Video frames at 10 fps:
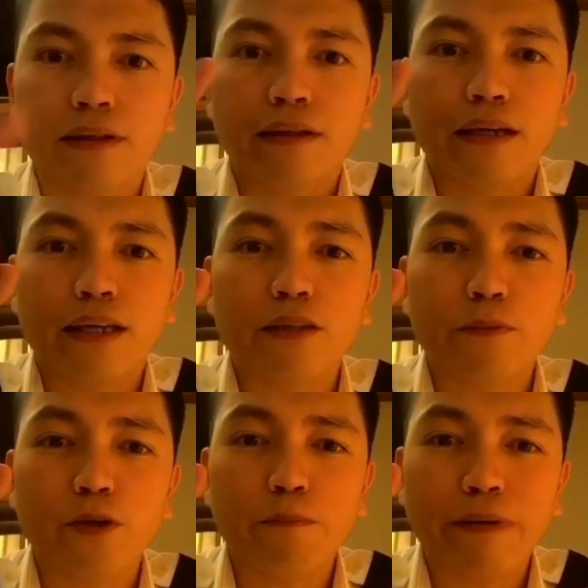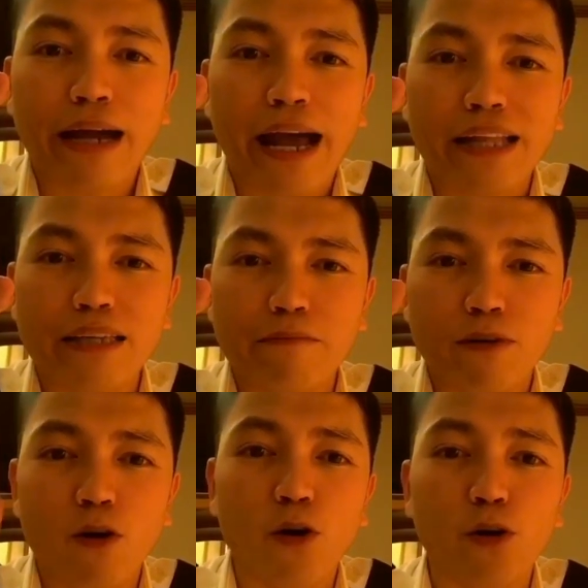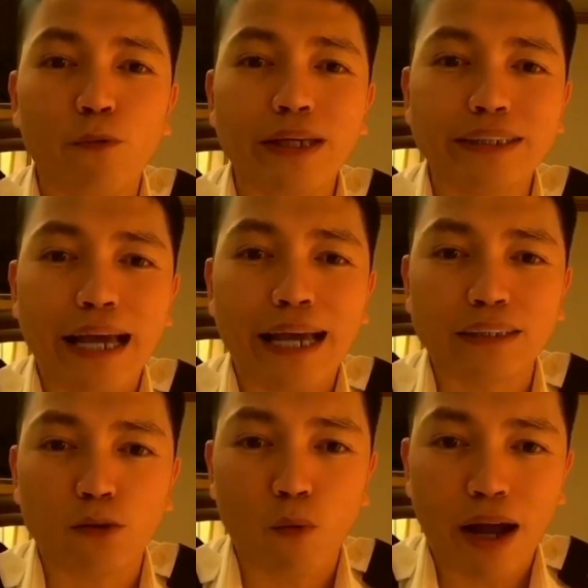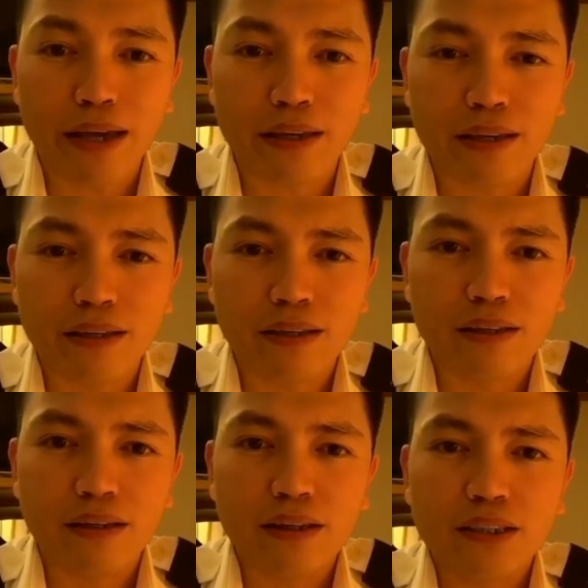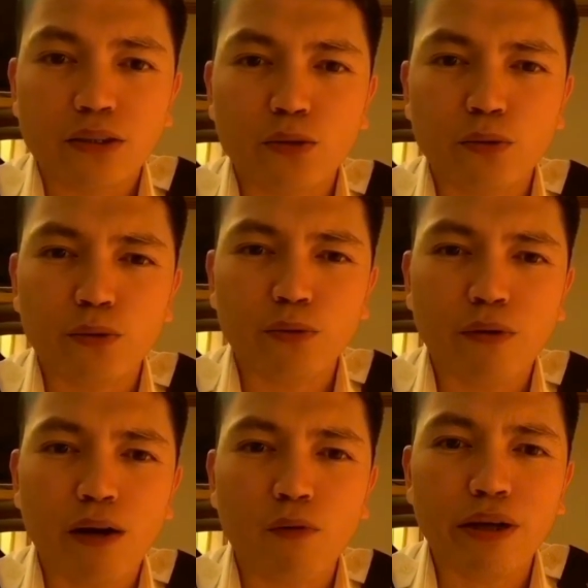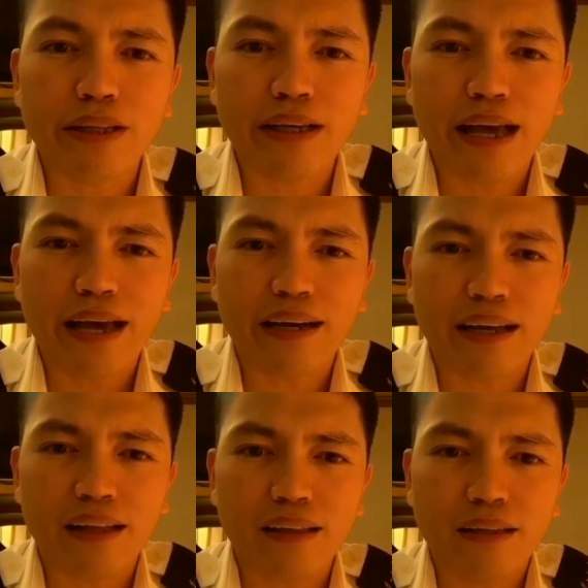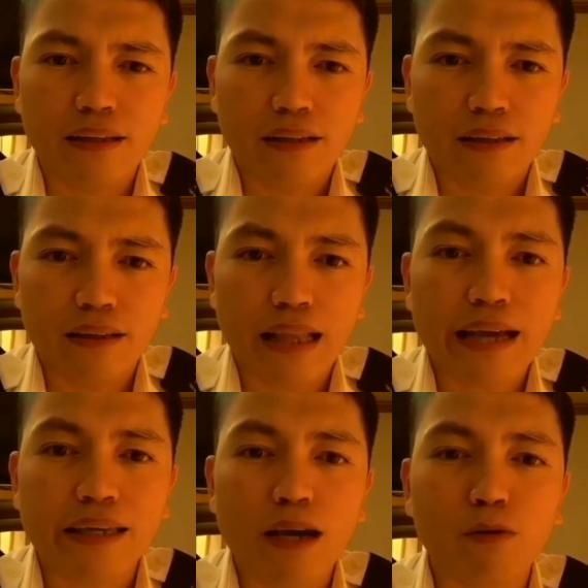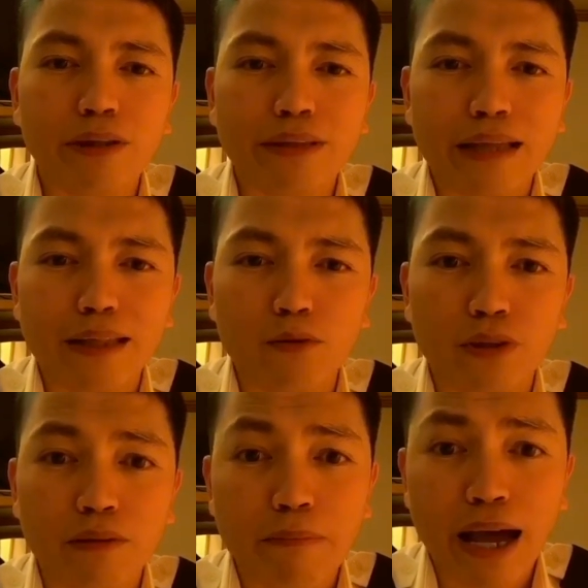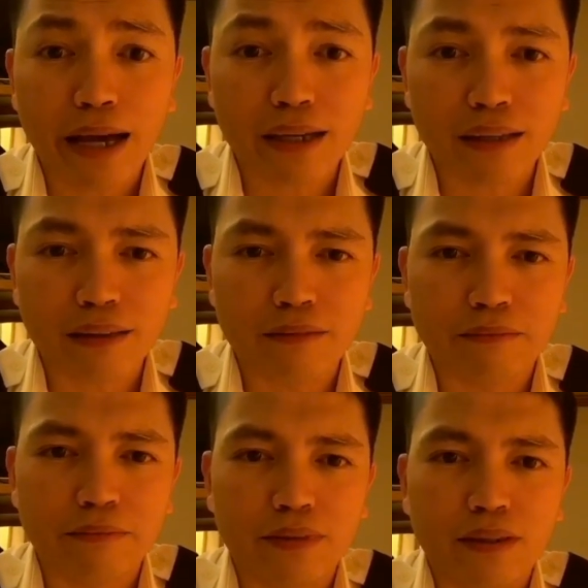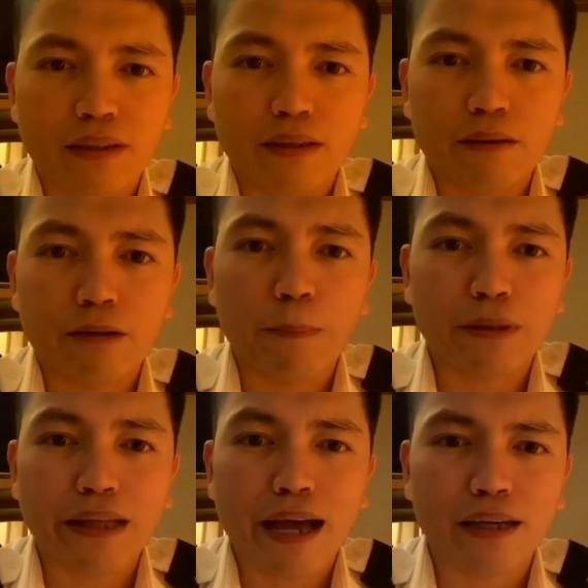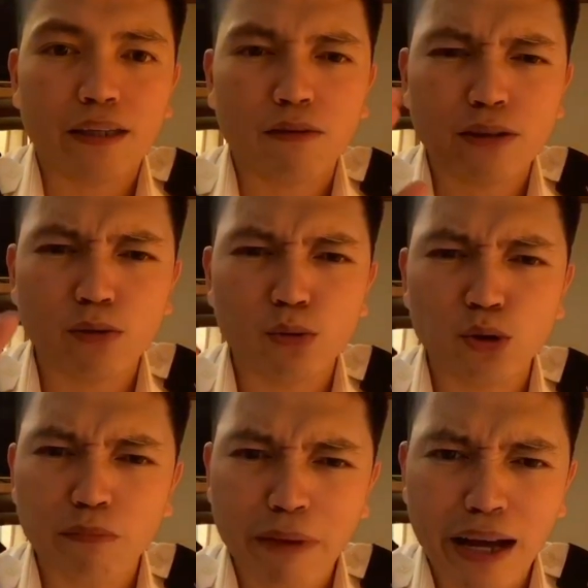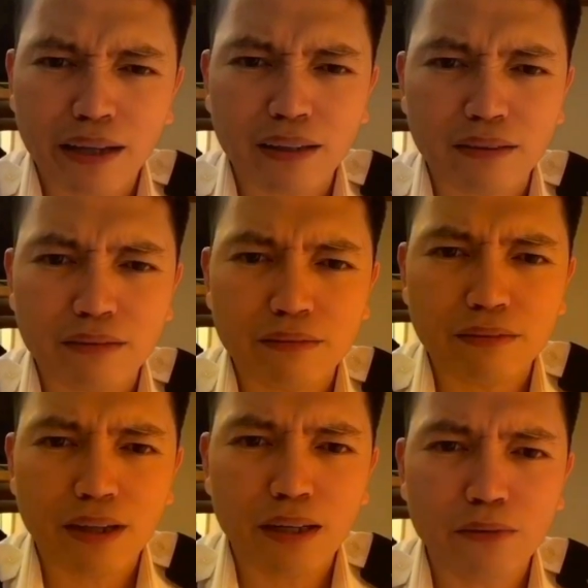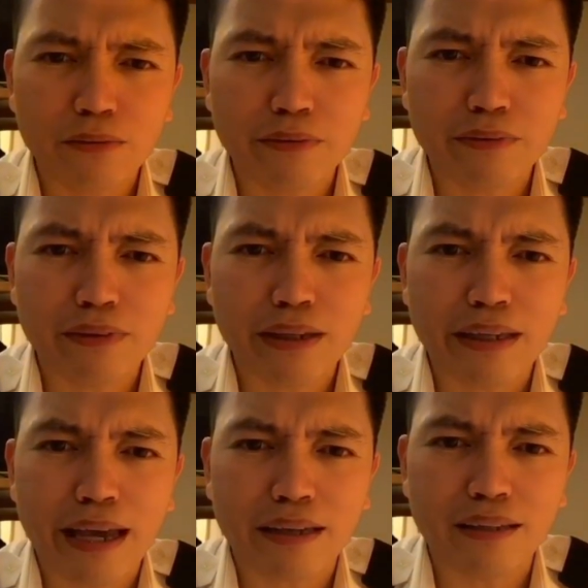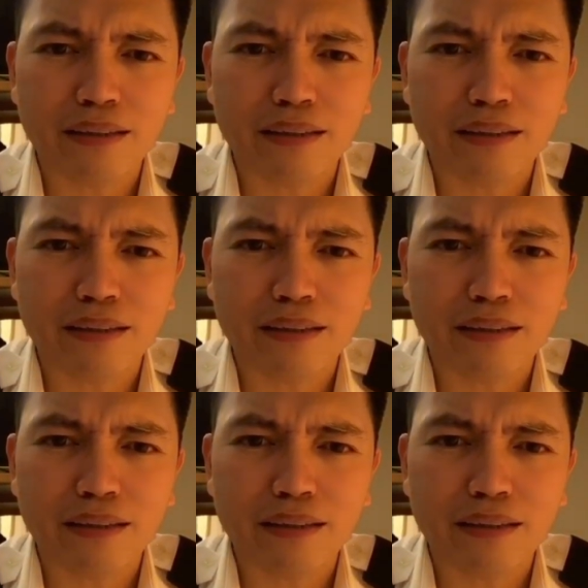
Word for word: Ito po yung pang-anim. Always ask why. So, nung ako ay nag-aaral, lagi ako nagtatanong yan, bakit? Kapag nakakita ko ng solution, bakit? anong nangyari?